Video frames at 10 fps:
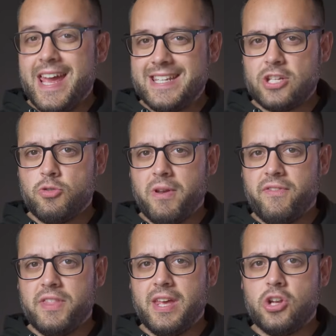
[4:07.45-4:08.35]
Esta
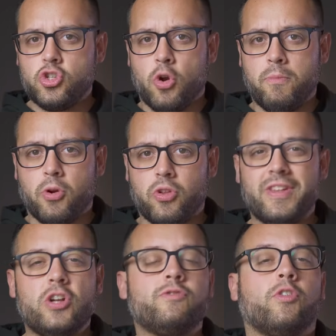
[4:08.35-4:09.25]
superficie del Sol por
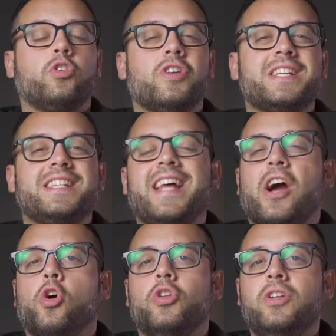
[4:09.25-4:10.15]
donde los fotones
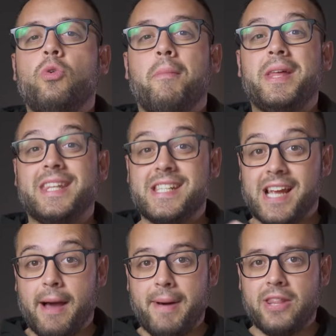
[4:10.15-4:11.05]
están continuamente
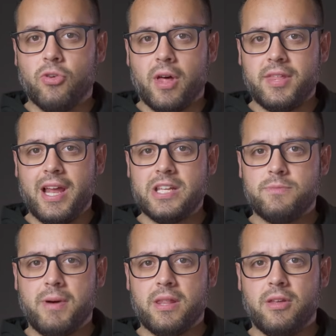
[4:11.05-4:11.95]
escapando hacia el
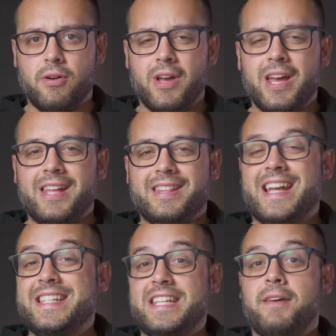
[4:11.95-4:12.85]
espacio,
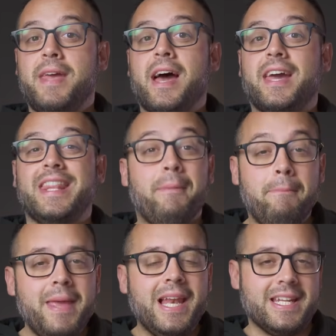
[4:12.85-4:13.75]
tras ese viaje de
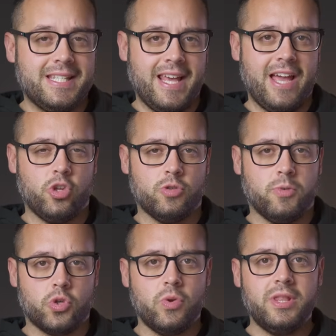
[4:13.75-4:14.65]
miles de años
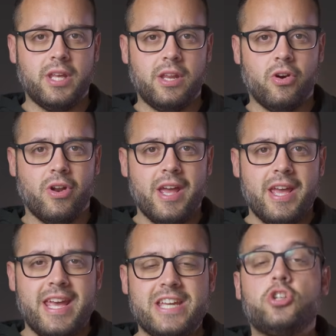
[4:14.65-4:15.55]
por su interior,
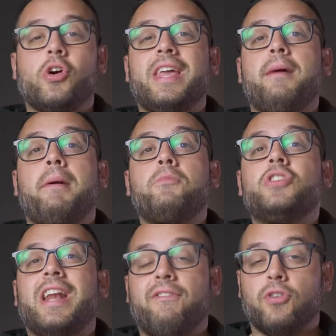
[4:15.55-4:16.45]
es lo que
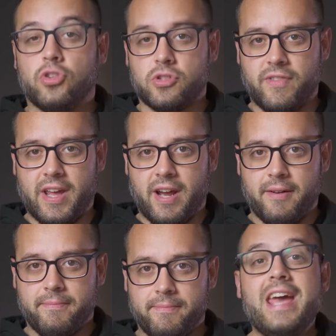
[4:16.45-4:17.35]
llamamos la
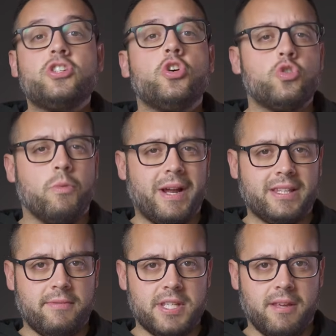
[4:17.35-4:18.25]
fotosfera. Es su
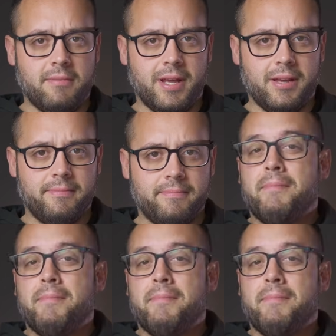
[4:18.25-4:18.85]
parte visible.